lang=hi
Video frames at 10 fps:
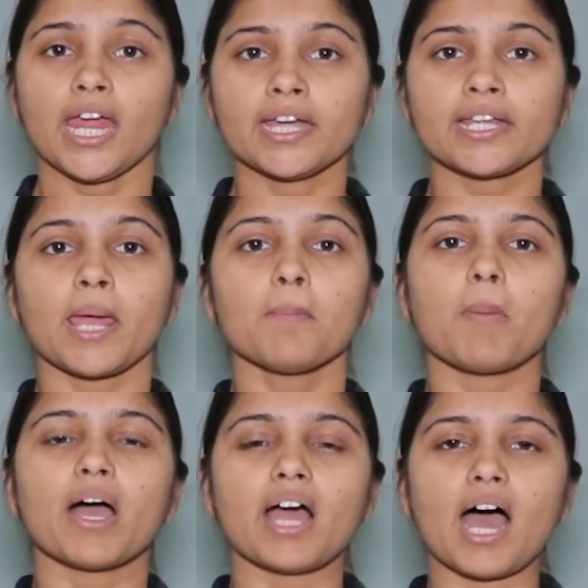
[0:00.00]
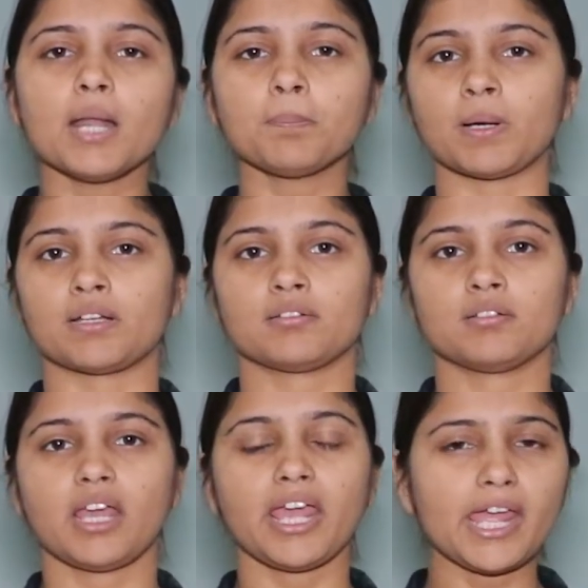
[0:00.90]
इनके बयान पर
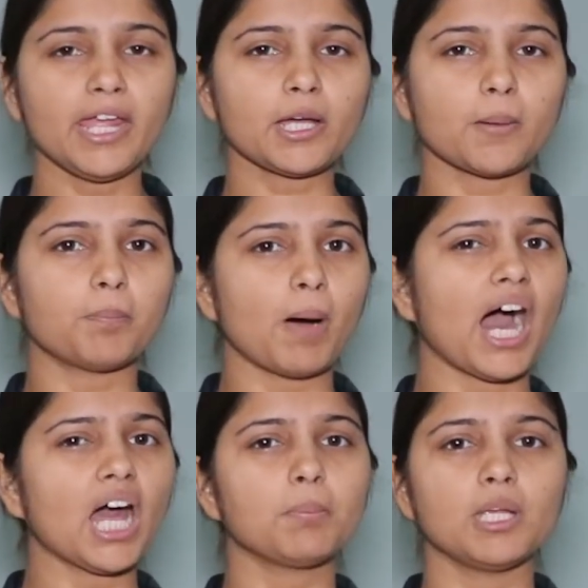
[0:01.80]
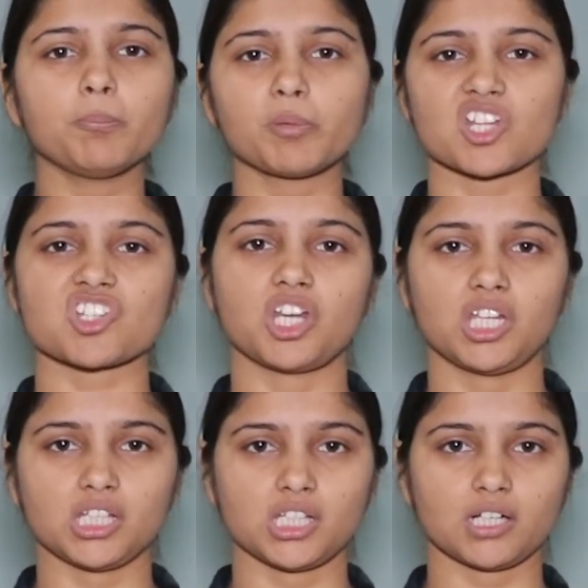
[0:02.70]
एक बार भी प्रश्न
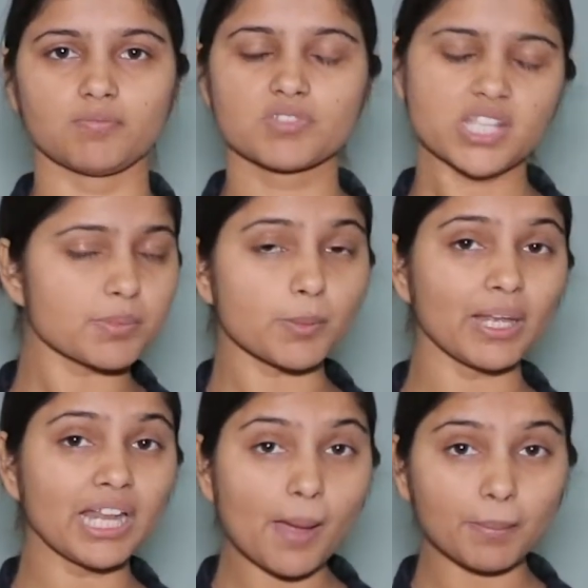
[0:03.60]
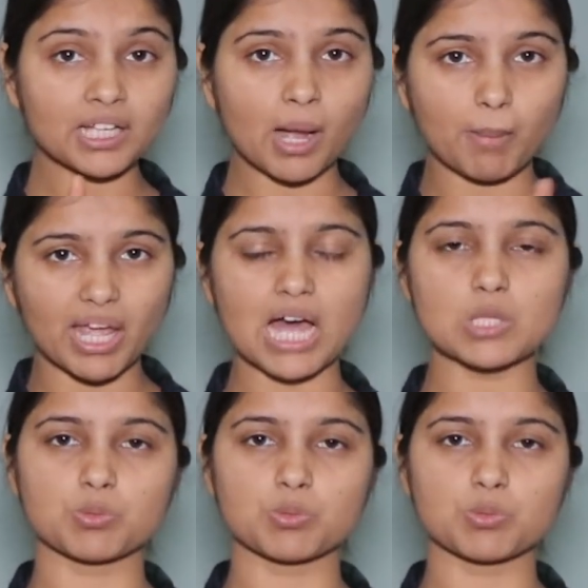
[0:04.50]
नहीं किया सबसे पहले आप इनका बयान